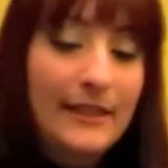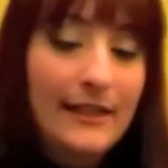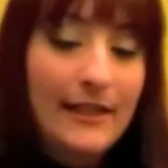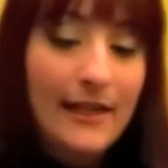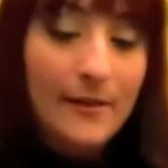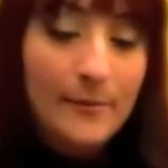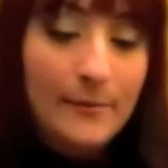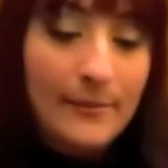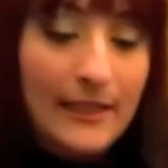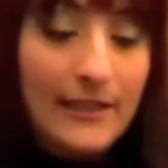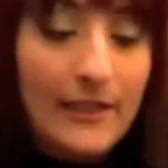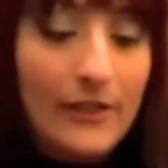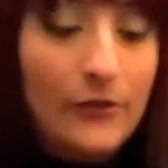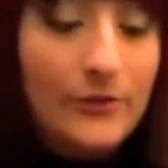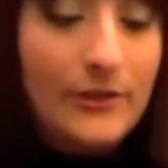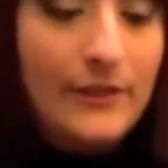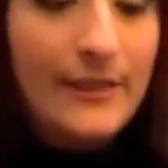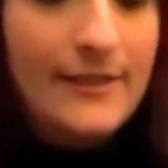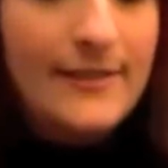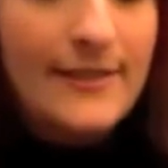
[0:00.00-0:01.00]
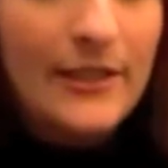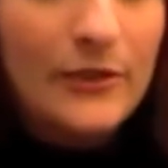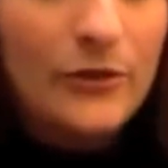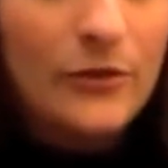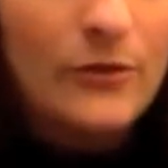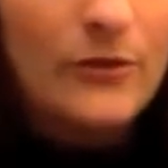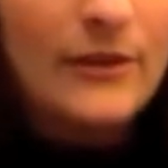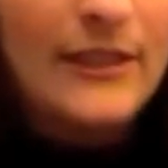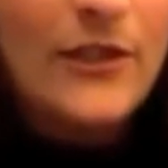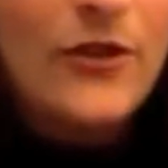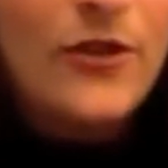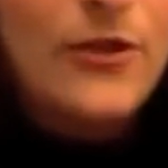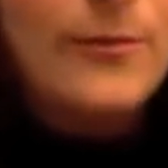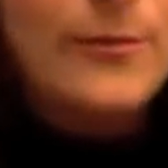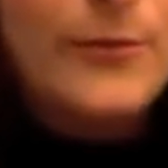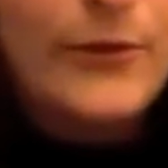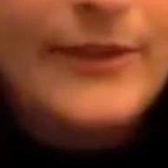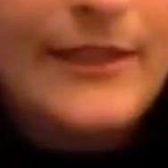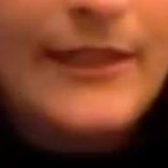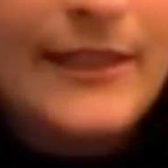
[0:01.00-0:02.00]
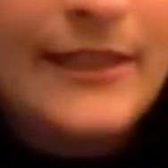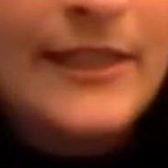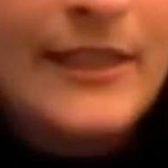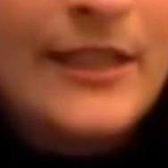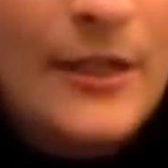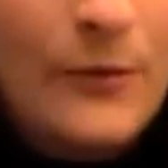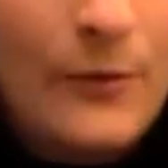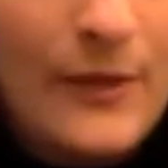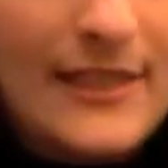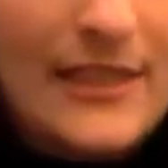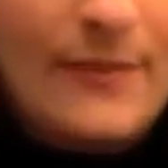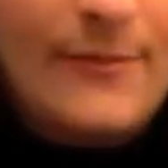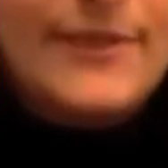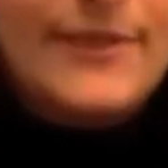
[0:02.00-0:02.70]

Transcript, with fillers: le labbra ho utilizzato la combo di questa